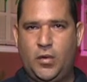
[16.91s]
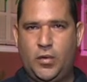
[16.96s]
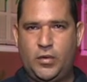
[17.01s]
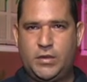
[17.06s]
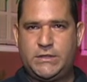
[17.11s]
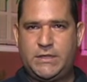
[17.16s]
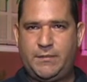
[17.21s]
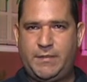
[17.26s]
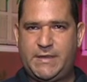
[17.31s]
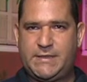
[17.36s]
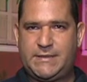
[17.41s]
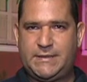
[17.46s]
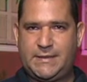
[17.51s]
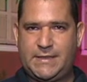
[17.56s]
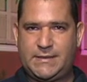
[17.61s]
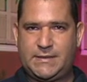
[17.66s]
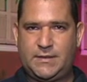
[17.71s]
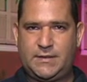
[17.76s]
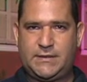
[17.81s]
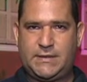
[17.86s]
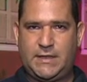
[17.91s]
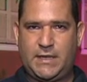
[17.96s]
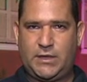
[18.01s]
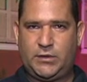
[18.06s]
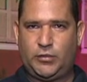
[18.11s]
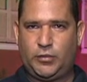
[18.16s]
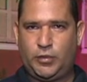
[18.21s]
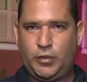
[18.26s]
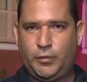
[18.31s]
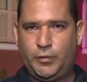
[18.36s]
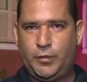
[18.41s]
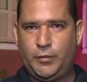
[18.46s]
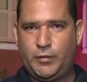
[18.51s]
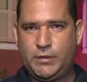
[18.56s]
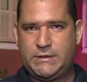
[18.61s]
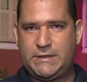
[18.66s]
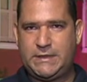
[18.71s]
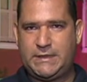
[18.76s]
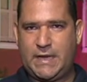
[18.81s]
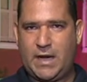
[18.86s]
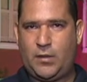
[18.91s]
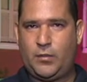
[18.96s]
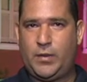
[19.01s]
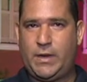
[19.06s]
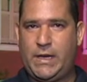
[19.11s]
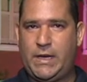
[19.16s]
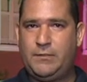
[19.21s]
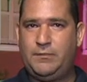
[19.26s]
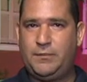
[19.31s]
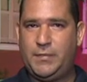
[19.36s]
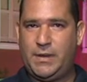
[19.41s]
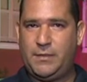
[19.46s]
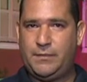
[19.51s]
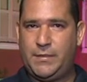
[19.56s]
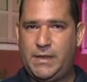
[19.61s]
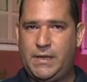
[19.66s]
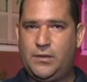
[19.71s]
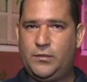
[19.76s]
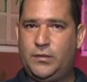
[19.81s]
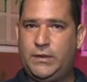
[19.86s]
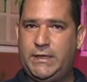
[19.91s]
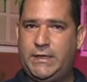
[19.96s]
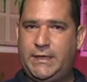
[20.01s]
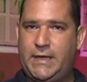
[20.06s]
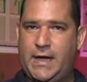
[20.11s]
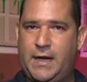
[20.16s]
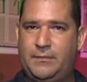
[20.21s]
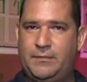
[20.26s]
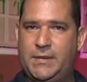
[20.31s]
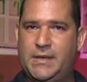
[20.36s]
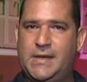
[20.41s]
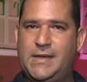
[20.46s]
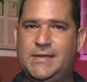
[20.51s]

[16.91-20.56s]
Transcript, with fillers: Hoje a apresentação será do grupo musical MPB Unicap.